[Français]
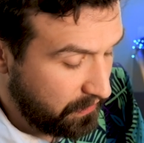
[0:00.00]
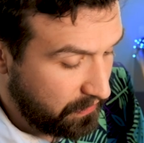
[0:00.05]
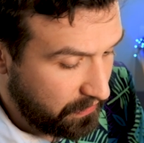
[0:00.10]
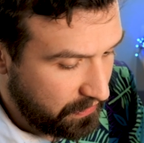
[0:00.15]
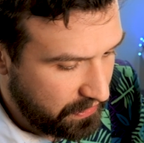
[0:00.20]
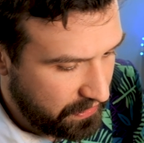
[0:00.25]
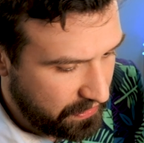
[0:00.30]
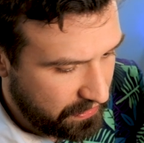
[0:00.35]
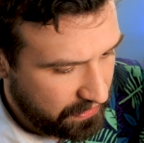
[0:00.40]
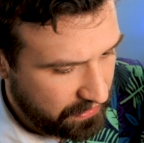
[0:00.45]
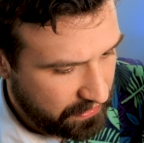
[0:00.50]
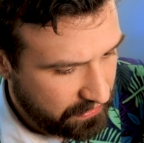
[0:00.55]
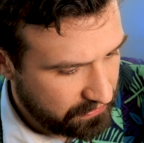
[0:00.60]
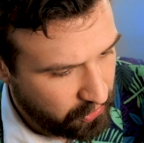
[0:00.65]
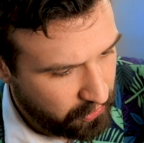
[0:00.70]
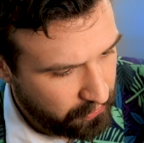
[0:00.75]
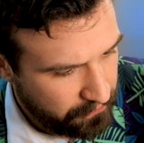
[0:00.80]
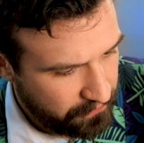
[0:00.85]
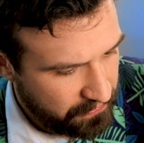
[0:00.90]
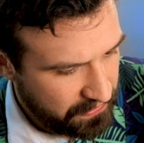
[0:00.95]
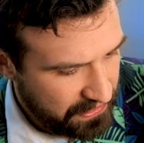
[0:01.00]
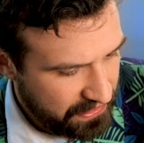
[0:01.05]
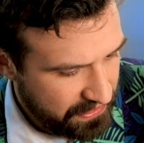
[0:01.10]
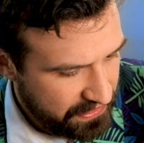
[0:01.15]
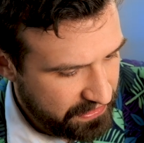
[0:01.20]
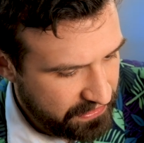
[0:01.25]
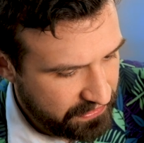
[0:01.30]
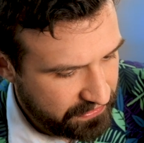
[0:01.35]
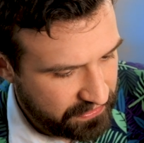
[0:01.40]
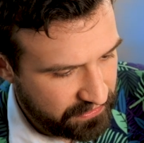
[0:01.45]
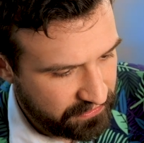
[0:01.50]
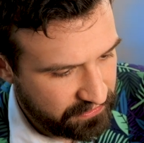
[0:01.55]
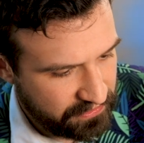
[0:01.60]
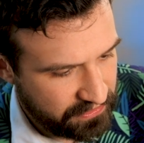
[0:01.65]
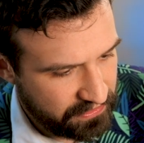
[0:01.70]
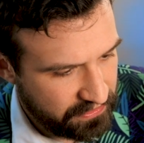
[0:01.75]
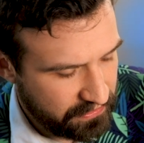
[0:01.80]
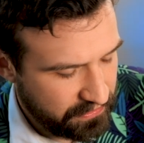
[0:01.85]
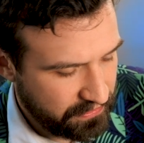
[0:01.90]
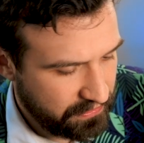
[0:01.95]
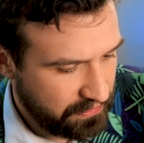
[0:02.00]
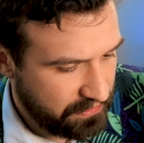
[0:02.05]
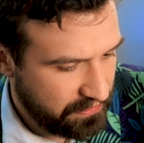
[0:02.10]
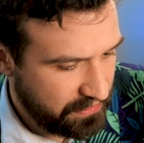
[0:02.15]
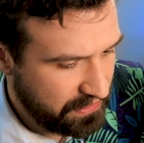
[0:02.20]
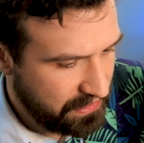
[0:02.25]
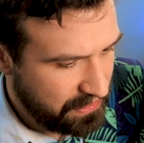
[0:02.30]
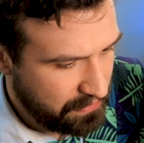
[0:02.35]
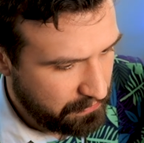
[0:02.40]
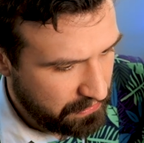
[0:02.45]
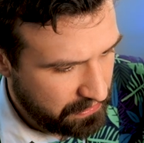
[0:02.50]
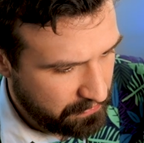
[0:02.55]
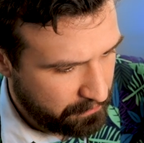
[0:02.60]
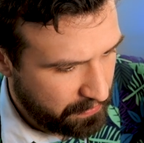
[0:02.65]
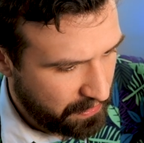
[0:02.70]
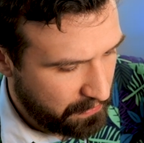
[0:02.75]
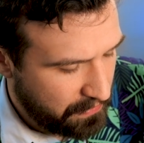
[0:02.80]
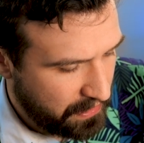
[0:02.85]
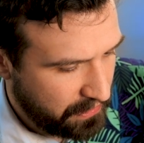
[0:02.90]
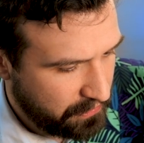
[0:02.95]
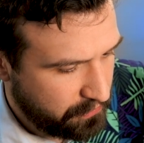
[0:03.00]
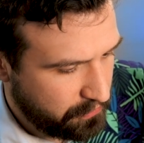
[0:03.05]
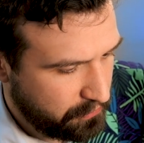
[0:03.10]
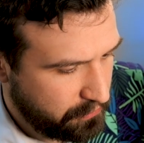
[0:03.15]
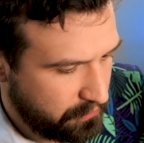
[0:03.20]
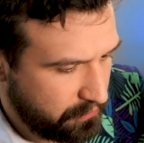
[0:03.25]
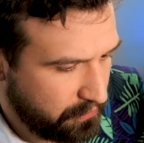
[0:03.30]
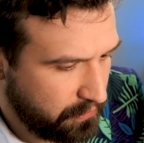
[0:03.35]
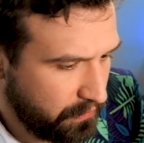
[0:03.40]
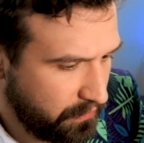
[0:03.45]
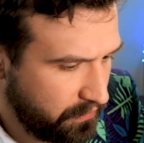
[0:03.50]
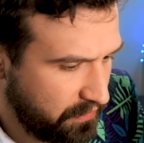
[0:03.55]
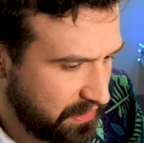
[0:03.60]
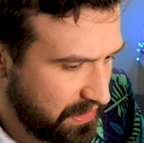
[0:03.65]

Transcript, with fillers: Alors là, au feeling déjà, j'élimine pas mal de choses.